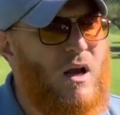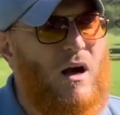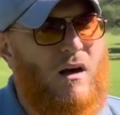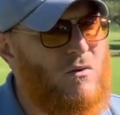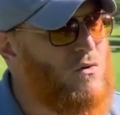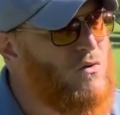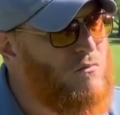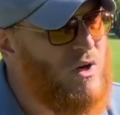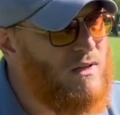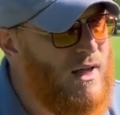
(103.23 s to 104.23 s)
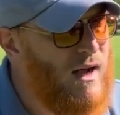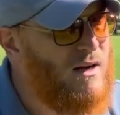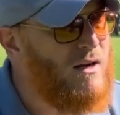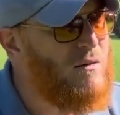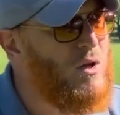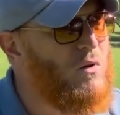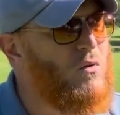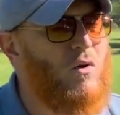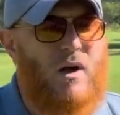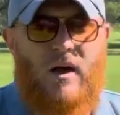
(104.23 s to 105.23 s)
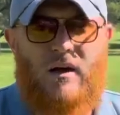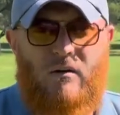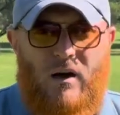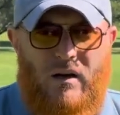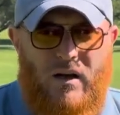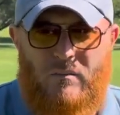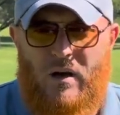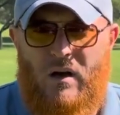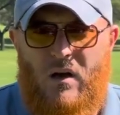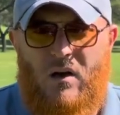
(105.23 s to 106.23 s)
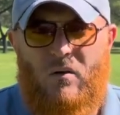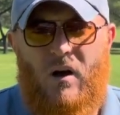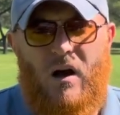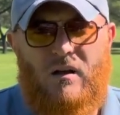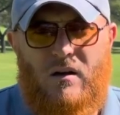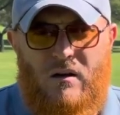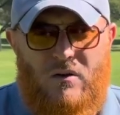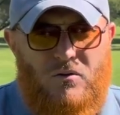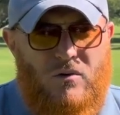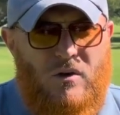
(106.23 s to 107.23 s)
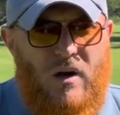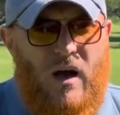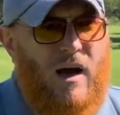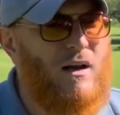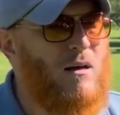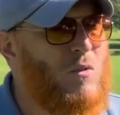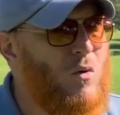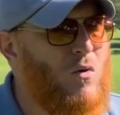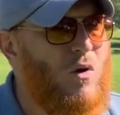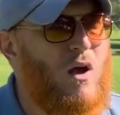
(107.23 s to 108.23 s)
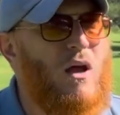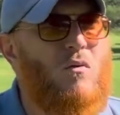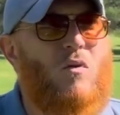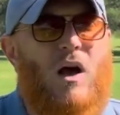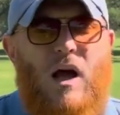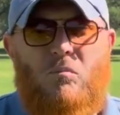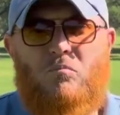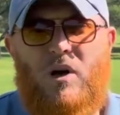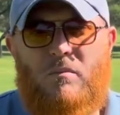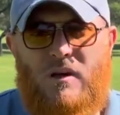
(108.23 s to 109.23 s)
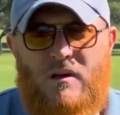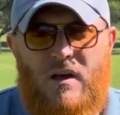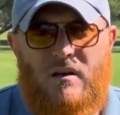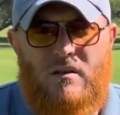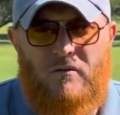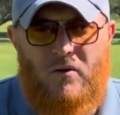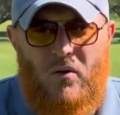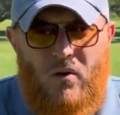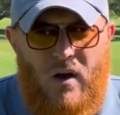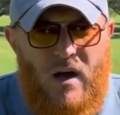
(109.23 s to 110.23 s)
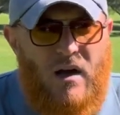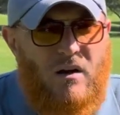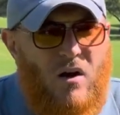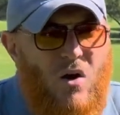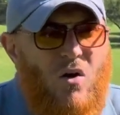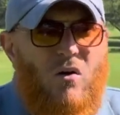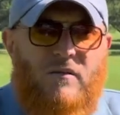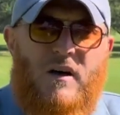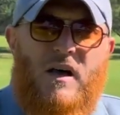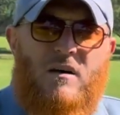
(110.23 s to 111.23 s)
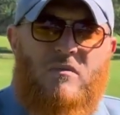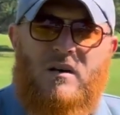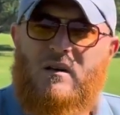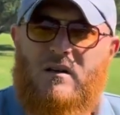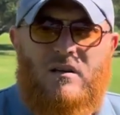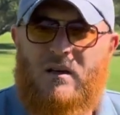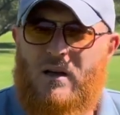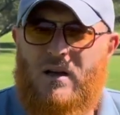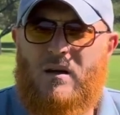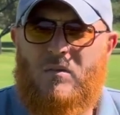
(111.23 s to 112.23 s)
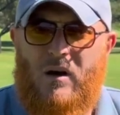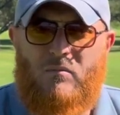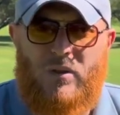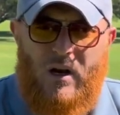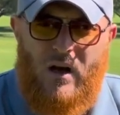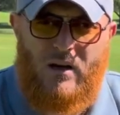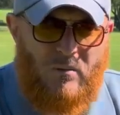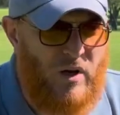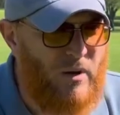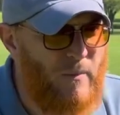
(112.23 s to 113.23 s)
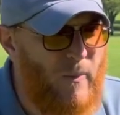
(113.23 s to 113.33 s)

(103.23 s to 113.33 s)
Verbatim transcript: خيركم من تعلم القرآن وعلمه وهذا الرجل علم القرآن وحبب الناس في القرآن وفهم الناس كلام رب العالمين